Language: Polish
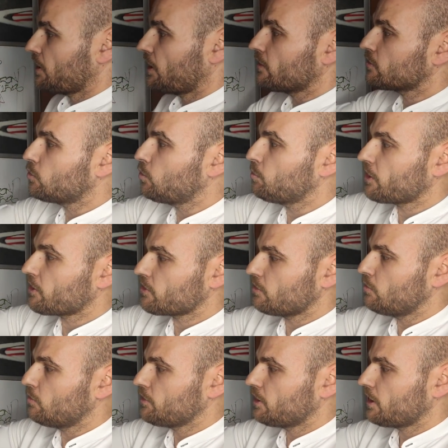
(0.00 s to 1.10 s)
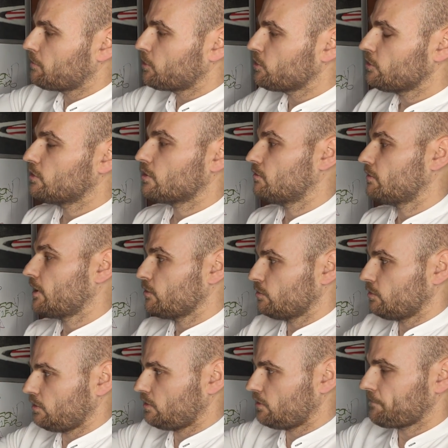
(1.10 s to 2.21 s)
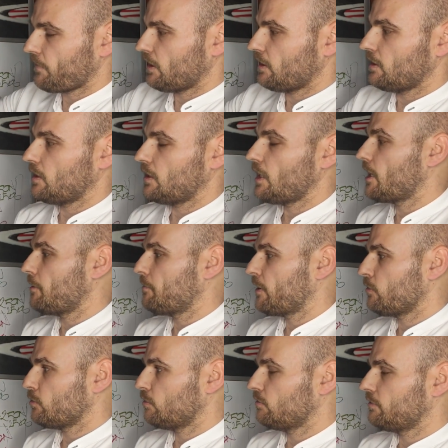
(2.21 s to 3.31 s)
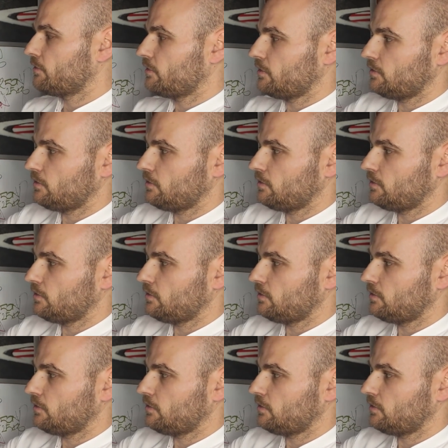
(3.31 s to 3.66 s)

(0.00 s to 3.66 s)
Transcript: ale skupia się głównie na monitorowaniu tych e, elementów e,